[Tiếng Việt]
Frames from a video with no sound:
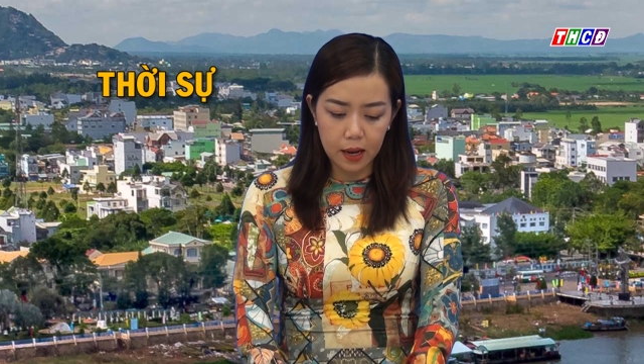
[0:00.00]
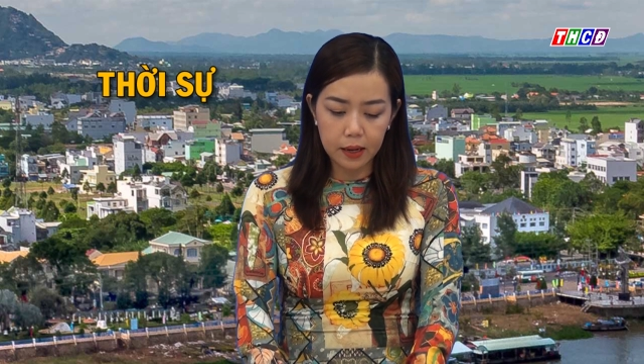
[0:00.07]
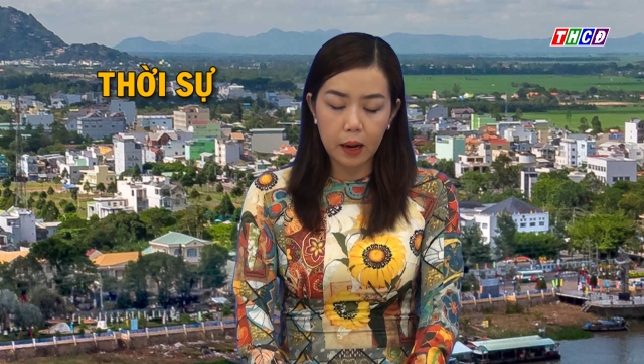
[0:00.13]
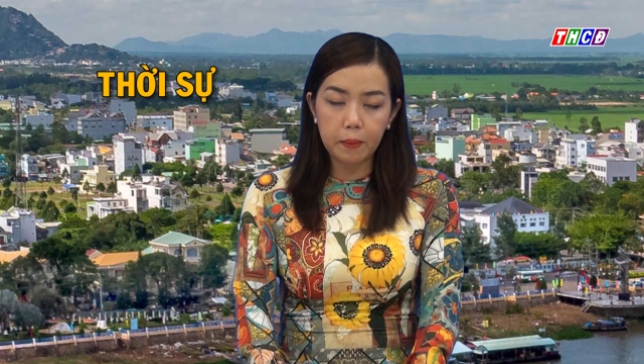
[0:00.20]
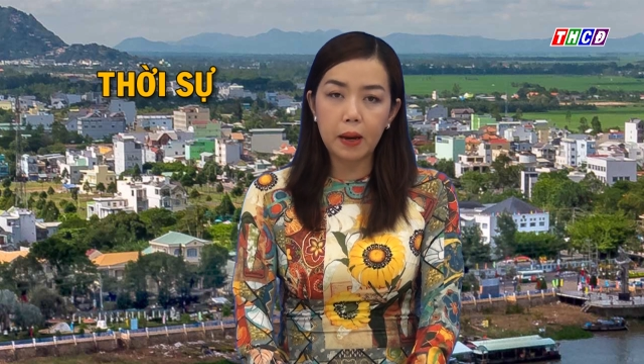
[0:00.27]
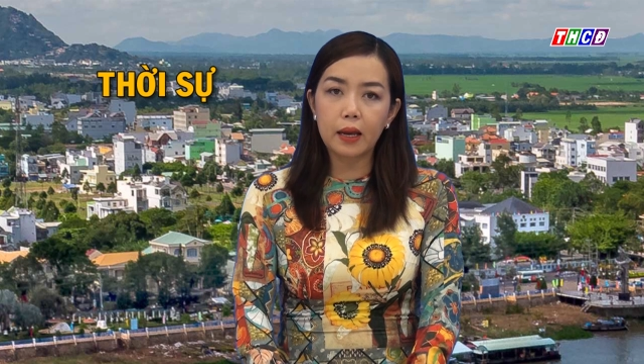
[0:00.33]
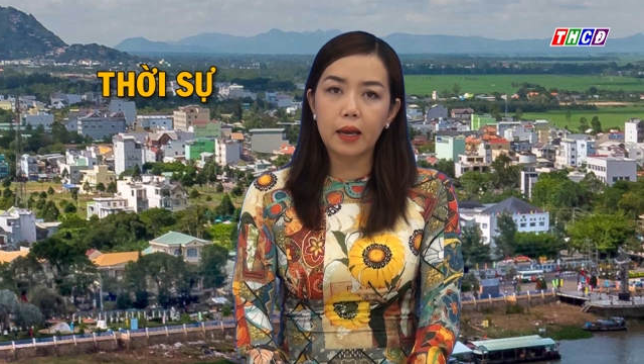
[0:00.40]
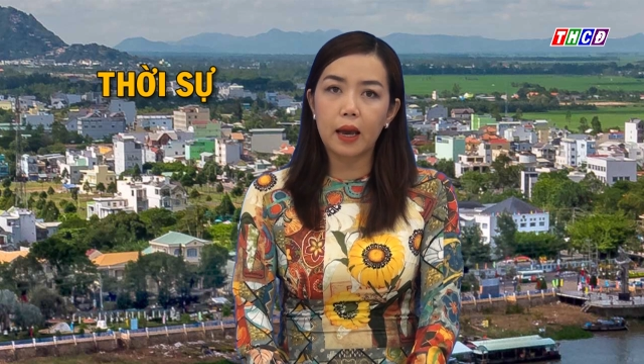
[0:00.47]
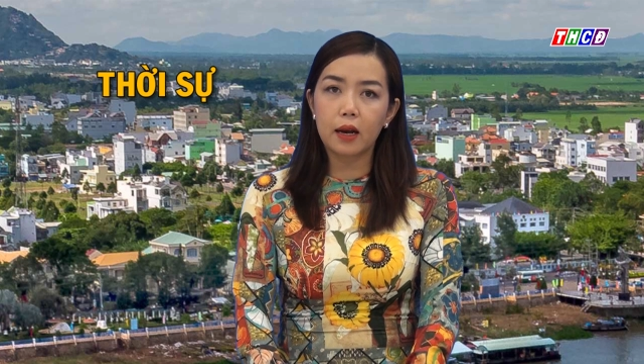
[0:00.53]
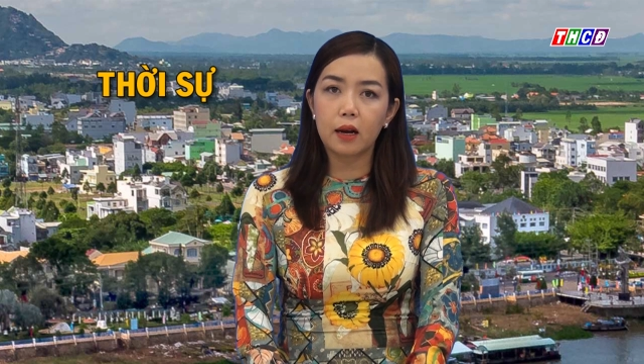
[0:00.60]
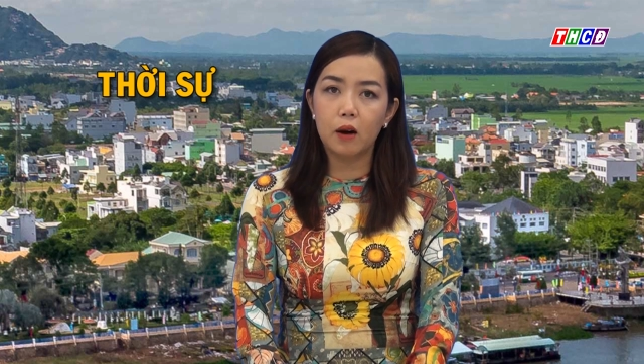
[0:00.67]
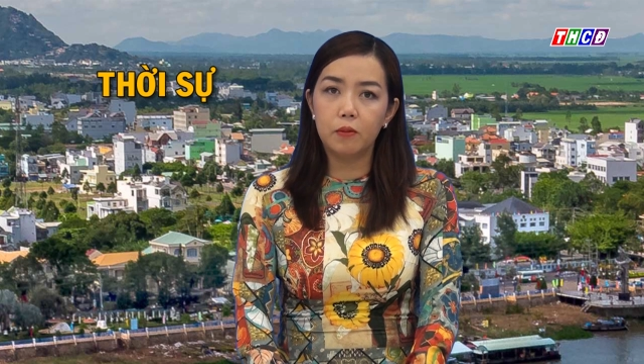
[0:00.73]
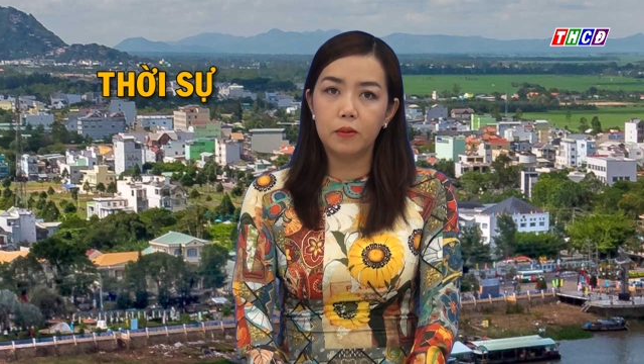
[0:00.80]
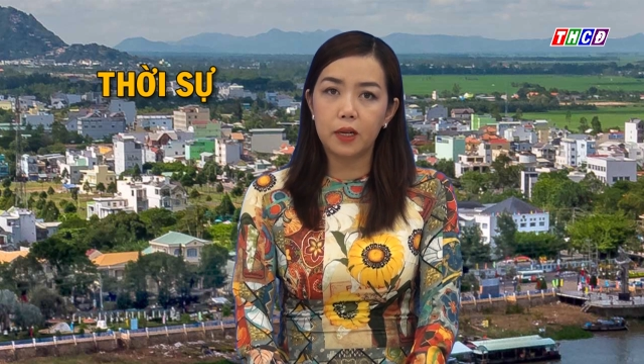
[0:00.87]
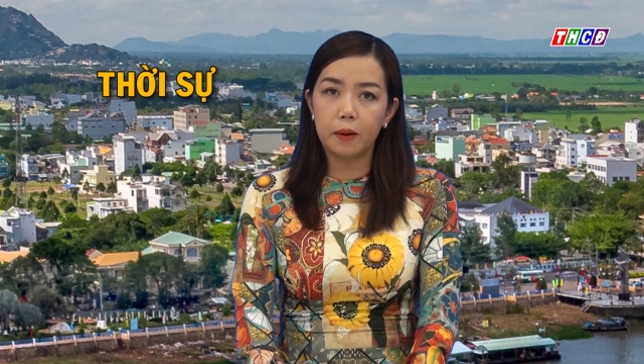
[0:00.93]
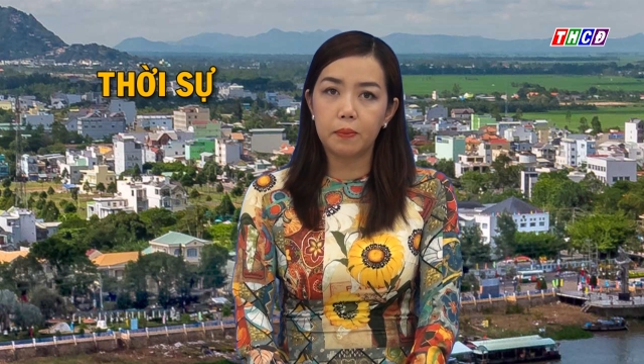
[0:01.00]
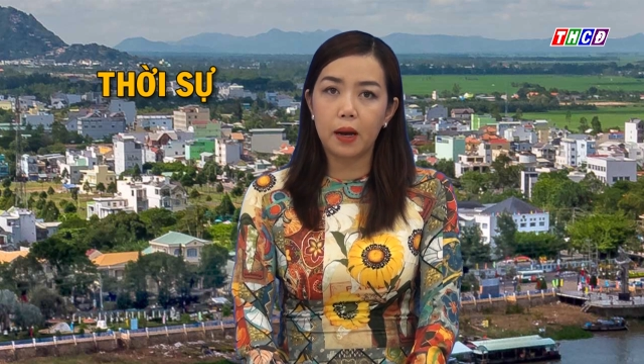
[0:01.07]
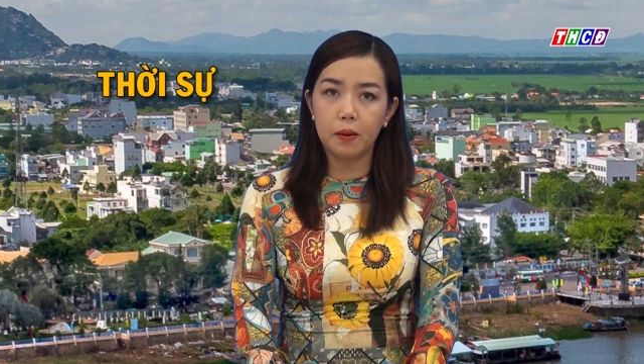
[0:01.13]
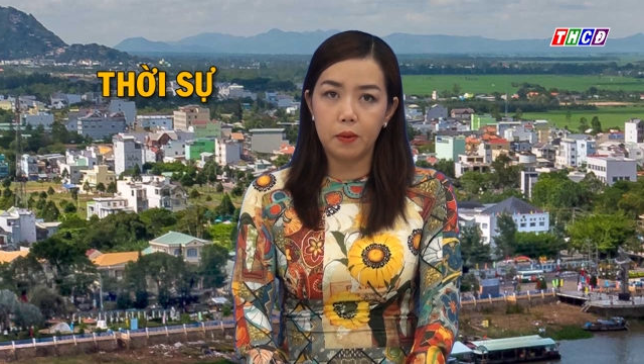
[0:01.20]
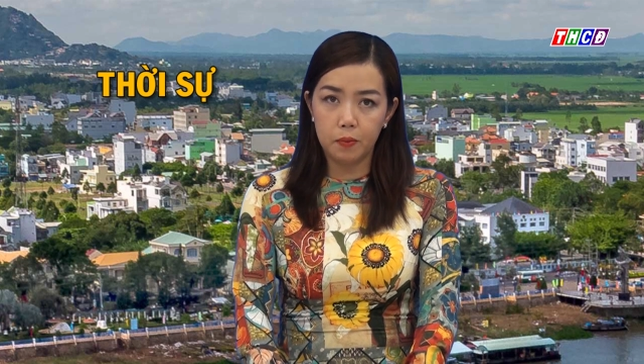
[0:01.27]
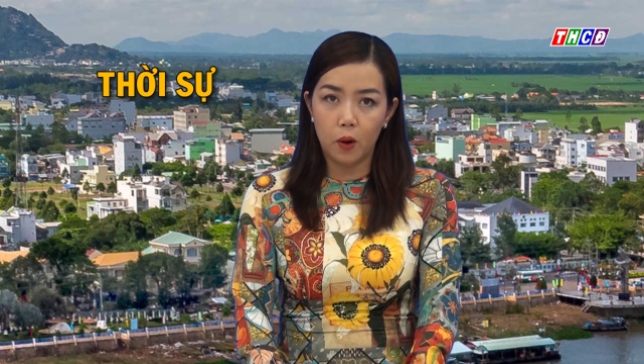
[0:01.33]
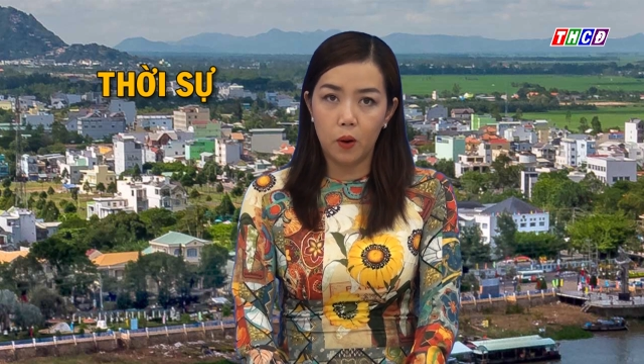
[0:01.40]
năm
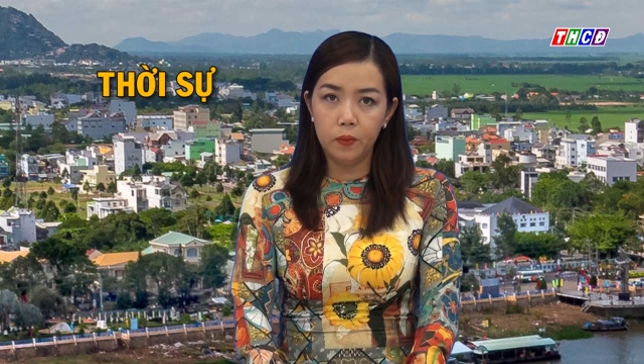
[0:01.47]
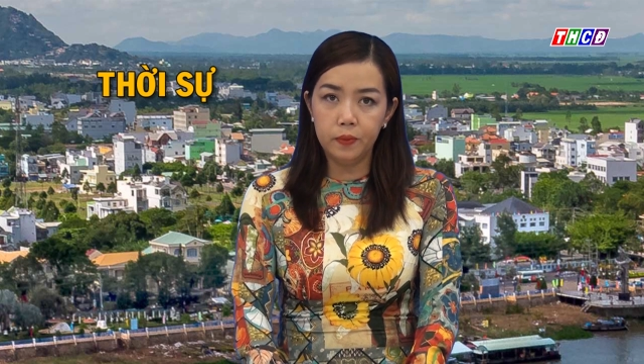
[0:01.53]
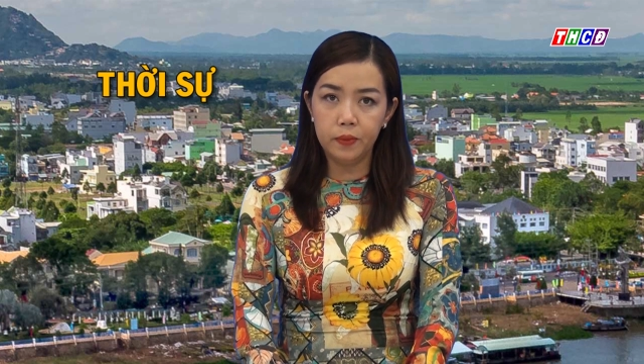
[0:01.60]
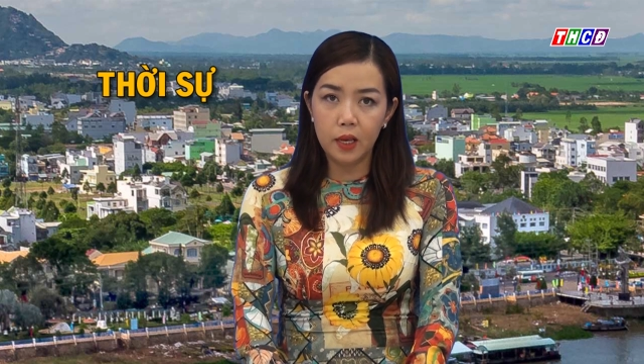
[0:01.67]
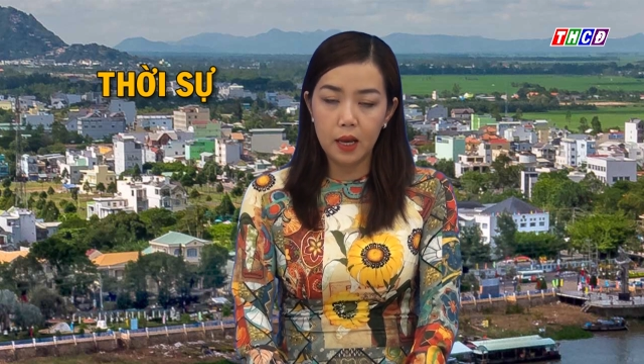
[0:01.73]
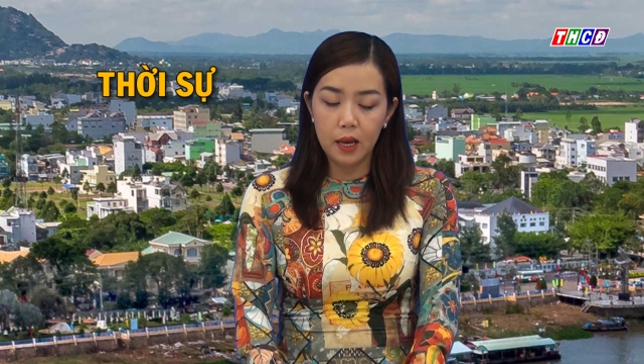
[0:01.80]
2024